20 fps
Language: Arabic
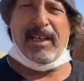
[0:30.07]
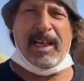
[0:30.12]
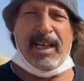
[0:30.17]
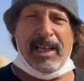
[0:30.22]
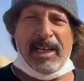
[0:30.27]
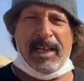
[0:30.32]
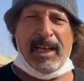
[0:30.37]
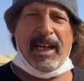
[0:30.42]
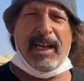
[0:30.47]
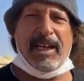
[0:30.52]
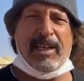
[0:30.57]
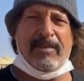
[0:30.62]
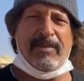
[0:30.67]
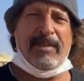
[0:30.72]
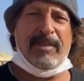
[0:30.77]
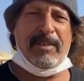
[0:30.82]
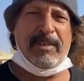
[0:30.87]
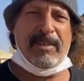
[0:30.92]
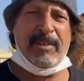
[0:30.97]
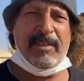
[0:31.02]
أنا أعرف.
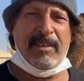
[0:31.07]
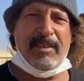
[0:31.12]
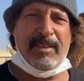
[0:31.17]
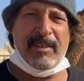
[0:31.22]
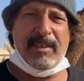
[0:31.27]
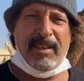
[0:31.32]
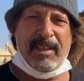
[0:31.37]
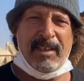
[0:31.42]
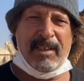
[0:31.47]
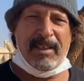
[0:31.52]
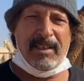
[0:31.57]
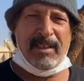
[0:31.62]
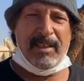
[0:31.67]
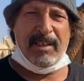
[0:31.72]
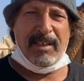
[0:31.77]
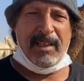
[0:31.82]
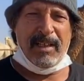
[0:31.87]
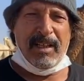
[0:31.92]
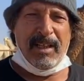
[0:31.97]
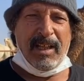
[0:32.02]
أي علمنا
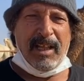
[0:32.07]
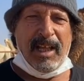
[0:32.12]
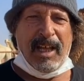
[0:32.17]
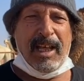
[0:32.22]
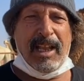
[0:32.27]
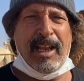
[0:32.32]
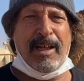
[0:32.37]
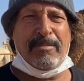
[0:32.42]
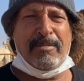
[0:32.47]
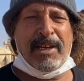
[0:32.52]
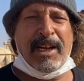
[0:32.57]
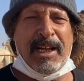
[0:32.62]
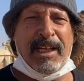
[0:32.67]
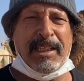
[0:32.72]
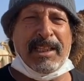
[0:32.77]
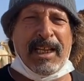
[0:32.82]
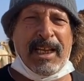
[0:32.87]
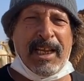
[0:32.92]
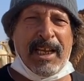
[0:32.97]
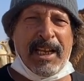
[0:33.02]
بالأمراض اللي أنت الأمراض
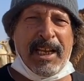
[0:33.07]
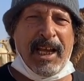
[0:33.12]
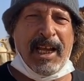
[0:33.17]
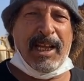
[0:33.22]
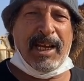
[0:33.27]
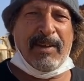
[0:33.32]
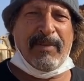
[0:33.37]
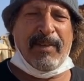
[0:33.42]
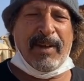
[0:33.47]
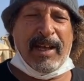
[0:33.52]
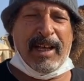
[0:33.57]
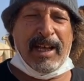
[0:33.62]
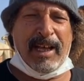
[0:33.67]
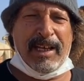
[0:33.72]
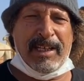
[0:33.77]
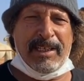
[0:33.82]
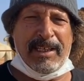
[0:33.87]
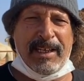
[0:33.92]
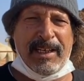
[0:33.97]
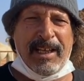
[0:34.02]
اللي أنا أعرفها
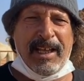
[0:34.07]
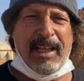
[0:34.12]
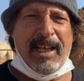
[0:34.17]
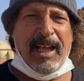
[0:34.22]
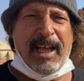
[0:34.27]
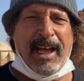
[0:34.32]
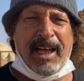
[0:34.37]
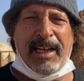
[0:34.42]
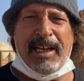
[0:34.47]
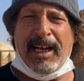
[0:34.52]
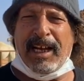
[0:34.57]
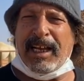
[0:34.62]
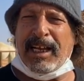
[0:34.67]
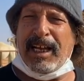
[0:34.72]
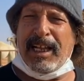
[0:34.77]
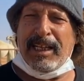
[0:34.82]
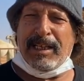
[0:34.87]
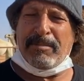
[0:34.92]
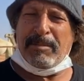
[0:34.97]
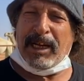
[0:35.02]
الناقة
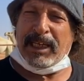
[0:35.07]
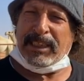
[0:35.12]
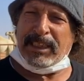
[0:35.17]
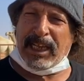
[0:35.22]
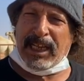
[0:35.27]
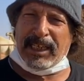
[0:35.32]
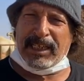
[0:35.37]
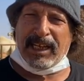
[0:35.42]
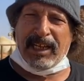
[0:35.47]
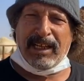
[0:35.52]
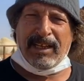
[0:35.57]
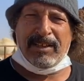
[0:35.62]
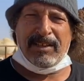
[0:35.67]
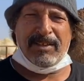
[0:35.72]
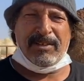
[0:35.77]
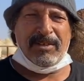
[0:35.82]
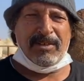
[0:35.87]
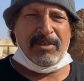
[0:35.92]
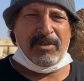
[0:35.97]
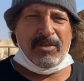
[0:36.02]
اللي ما تلقح.
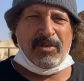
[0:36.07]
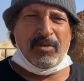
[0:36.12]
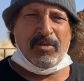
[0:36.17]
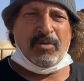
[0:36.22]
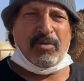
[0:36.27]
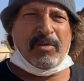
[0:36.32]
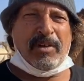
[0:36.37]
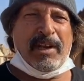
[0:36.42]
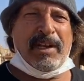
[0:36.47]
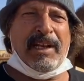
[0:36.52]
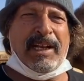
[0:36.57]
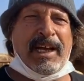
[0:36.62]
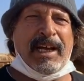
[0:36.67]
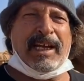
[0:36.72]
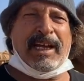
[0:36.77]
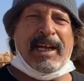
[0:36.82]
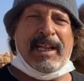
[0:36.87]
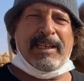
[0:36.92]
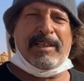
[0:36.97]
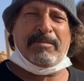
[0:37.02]
إيه. والناقة
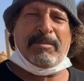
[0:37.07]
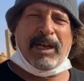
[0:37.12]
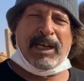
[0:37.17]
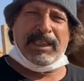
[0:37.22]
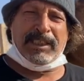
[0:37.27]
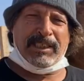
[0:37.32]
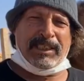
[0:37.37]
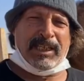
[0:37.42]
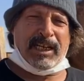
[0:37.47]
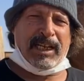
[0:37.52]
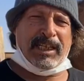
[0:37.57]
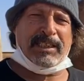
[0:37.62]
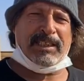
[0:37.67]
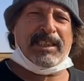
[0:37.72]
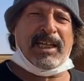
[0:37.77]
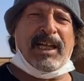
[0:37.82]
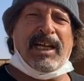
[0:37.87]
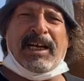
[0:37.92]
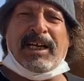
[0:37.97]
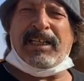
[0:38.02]
اللي معشره
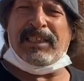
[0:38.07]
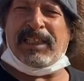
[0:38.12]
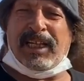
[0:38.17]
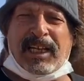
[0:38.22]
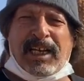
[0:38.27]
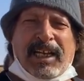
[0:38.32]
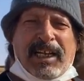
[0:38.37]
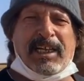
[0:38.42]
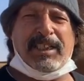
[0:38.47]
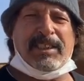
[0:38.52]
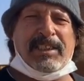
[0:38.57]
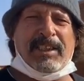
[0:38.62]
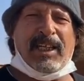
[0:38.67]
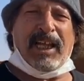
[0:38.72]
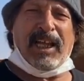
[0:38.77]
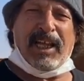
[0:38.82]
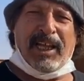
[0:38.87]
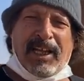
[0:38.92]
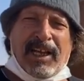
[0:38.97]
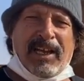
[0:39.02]
أقدر أقطع
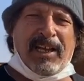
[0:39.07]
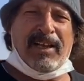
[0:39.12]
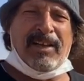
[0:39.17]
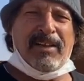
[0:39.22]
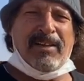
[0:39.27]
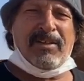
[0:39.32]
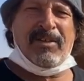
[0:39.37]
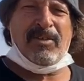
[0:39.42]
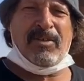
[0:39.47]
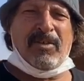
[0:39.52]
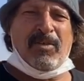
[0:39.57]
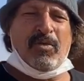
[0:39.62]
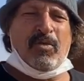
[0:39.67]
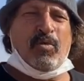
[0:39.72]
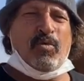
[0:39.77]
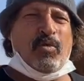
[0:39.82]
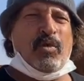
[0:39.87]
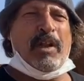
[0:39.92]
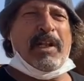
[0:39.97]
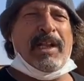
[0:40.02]
عنها. إيه.
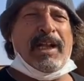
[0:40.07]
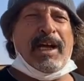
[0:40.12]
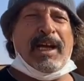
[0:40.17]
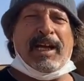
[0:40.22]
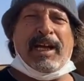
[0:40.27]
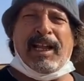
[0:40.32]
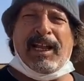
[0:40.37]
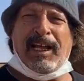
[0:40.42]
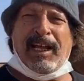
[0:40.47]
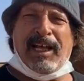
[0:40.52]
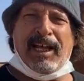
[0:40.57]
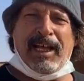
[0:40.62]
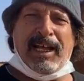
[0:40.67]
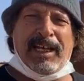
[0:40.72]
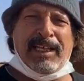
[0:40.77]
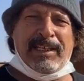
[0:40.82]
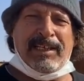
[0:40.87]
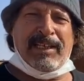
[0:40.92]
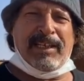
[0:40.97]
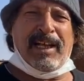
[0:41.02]
والناقة
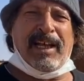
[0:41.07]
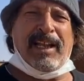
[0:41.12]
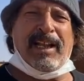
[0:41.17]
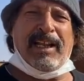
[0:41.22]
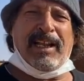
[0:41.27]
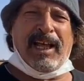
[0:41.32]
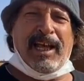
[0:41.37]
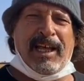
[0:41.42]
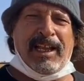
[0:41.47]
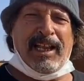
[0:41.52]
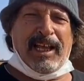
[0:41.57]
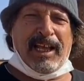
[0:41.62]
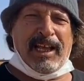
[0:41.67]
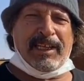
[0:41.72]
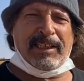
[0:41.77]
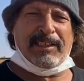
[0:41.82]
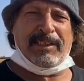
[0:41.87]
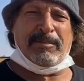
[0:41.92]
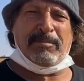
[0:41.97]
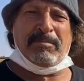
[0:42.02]
الحايل
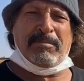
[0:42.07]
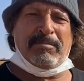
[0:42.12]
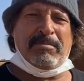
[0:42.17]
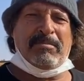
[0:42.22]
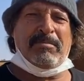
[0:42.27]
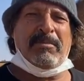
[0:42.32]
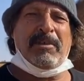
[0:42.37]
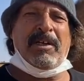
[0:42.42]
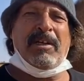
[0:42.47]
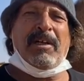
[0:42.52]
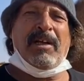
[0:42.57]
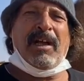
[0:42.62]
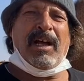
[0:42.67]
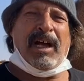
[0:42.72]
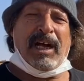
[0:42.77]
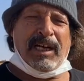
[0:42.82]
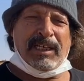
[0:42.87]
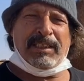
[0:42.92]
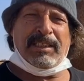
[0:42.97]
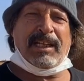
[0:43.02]
العجم
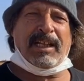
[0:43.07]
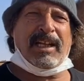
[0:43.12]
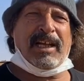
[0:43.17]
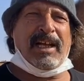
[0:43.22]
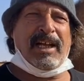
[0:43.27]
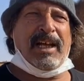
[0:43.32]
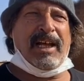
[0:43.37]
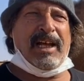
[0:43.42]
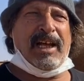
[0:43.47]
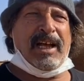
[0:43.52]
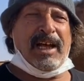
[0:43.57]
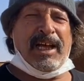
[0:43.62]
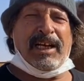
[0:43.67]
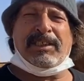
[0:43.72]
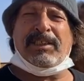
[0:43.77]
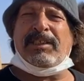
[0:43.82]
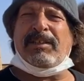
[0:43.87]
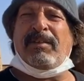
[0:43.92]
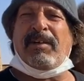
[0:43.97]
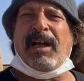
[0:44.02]
اقدر
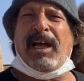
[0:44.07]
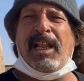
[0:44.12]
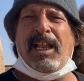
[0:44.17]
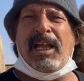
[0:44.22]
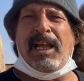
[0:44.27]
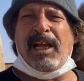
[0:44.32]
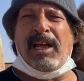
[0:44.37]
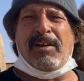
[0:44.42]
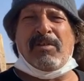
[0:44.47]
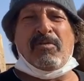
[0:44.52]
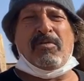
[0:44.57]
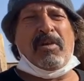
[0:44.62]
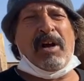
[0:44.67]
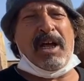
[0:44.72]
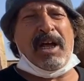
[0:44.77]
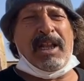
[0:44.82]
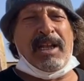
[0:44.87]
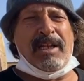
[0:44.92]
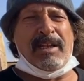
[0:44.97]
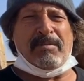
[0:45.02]
اكشف عليها
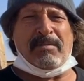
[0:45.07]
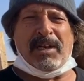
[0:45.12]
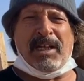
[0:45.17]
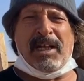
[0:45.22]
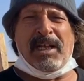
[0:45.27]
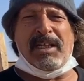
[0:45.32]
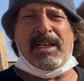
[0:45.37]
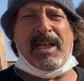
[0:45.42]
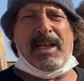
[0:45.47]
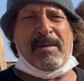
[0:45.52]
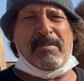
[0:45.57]
واعلم راعيها